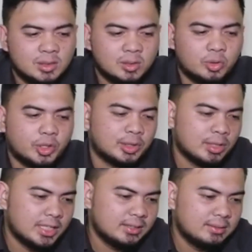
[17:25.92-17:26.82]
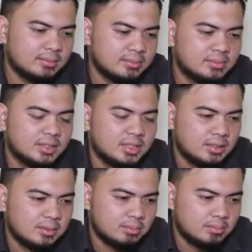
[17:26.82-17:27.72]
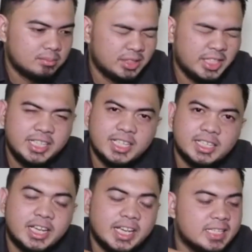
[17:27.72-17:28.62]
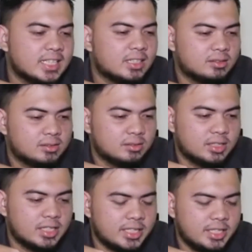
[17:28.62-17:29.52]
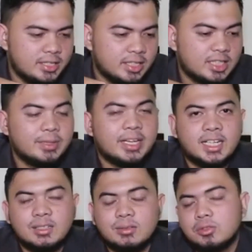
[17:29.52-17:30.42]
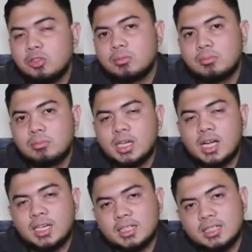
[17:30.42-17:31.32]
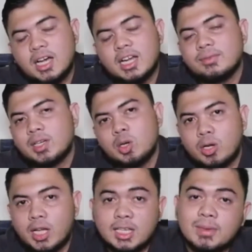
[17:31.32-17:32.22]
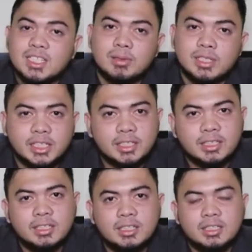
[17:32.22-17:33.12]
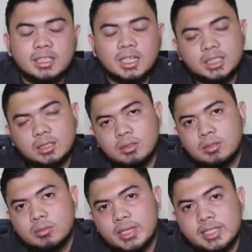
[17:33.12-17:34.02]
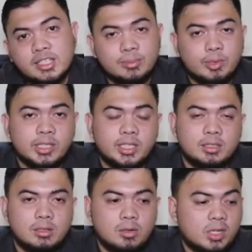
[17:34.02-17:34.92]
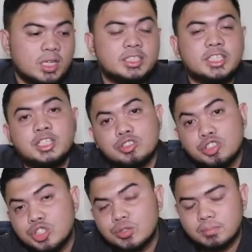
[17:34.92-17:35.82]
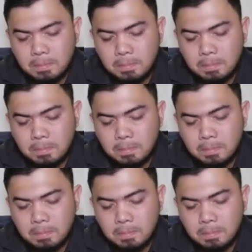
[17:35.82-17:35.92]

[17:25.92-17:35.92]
Untuk itulah tingginya keinginan dari setiap daerah untuk mengangkat kearifan lokalnya masing-masing atau biasa disebut dengan lokal genius